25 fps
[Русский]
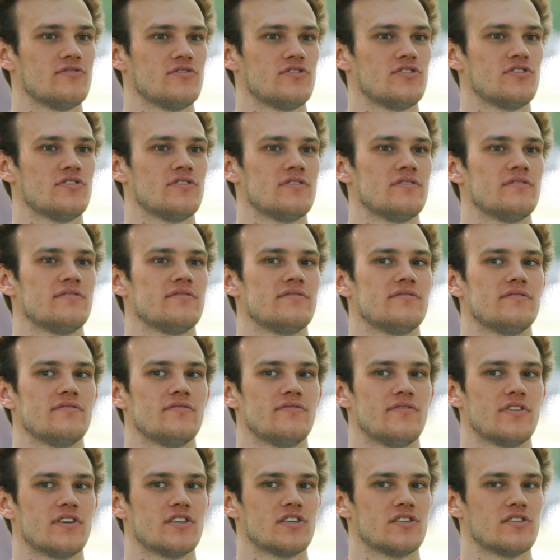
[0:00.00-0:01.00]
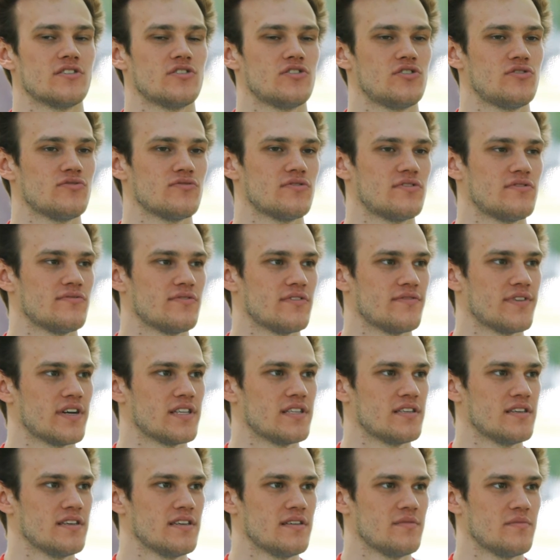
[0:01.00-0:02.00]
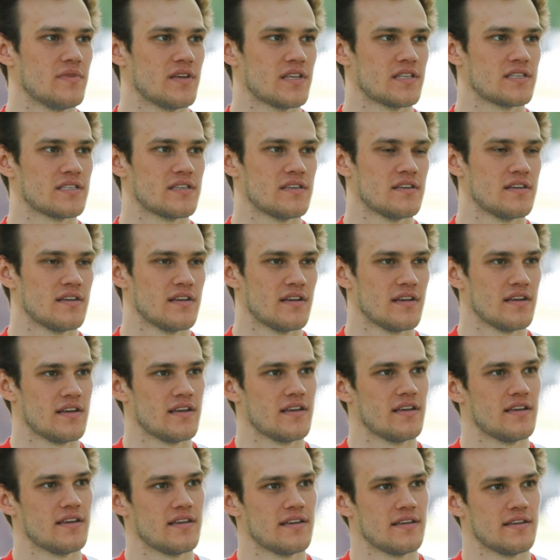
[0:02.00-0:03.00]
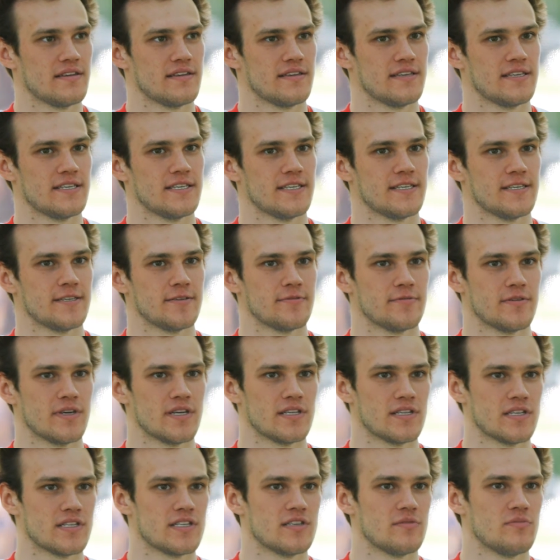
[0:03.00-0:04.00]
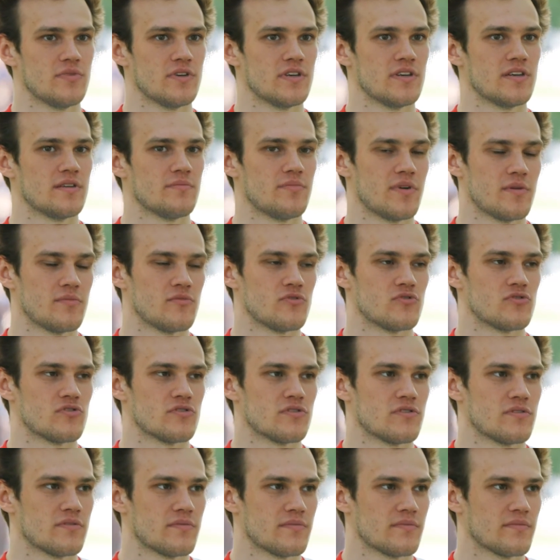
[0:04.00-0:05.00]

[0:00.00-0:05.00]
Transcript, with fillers: очень важно чувство воды иметь, и это тебе поможет.